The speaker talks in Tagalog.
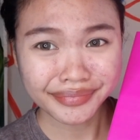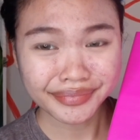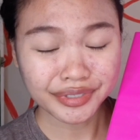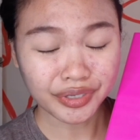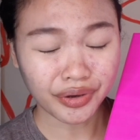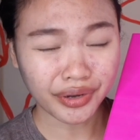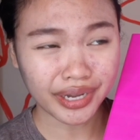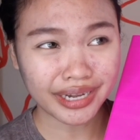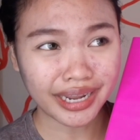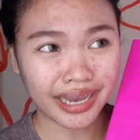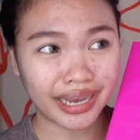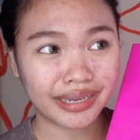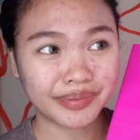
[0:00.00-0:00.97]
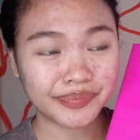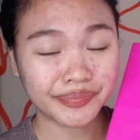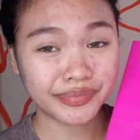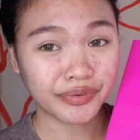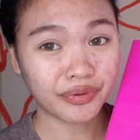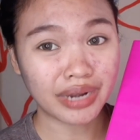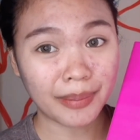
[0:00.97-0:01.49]
Sorry na.
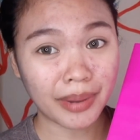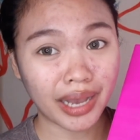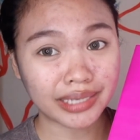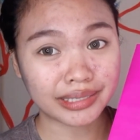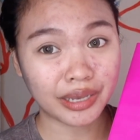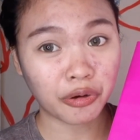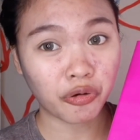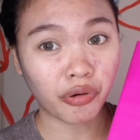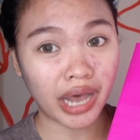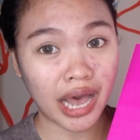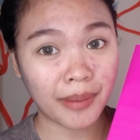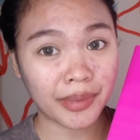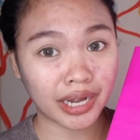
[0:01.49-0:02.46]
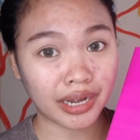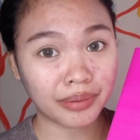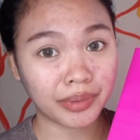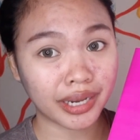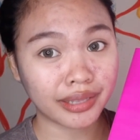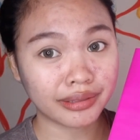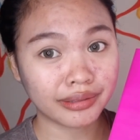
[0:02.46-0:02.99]
Wala pa kasi akong camera na
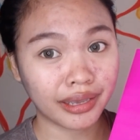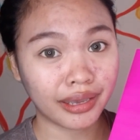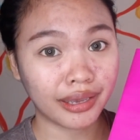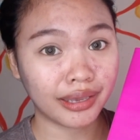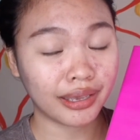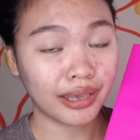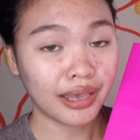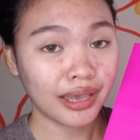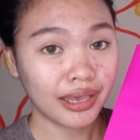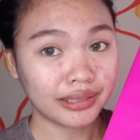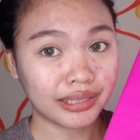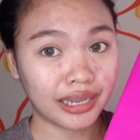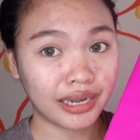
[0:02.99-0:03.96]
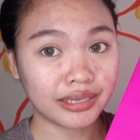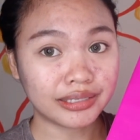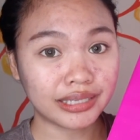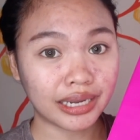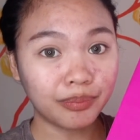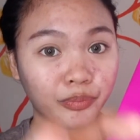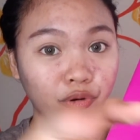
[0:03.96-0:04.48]
maganda eh.
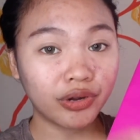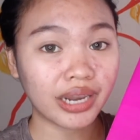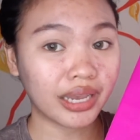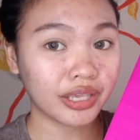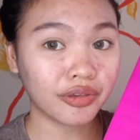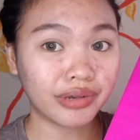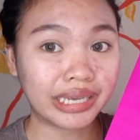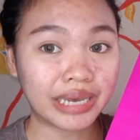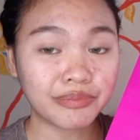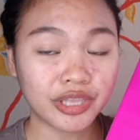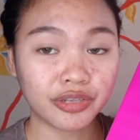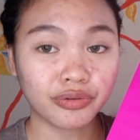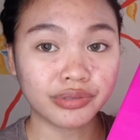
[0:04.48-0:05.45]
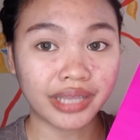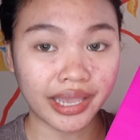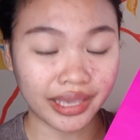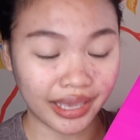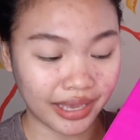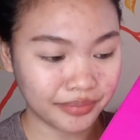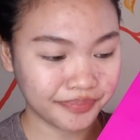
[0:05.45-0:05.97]
Silpon lang yung gamit ko,
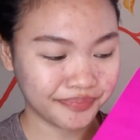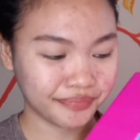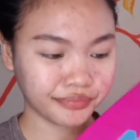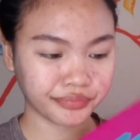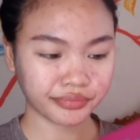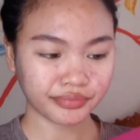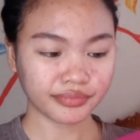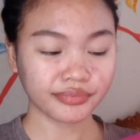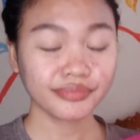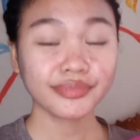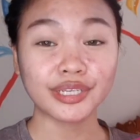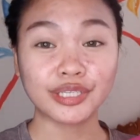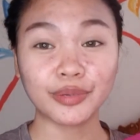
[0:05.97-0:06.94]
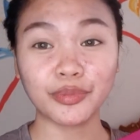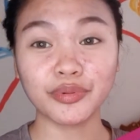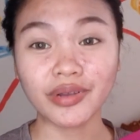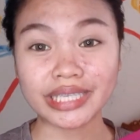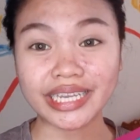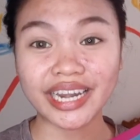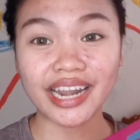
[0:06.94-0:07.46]
day eh. So,
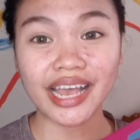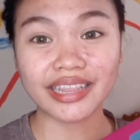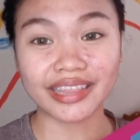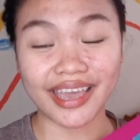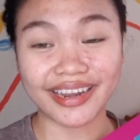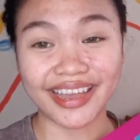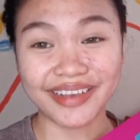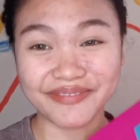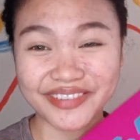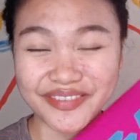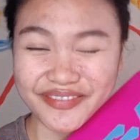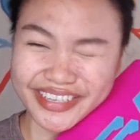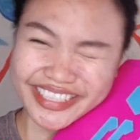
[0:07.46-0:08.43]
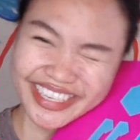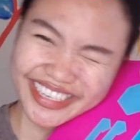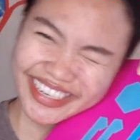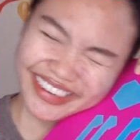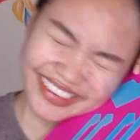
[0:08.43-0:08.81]
bubuksan na natin, ha? Bubuksan na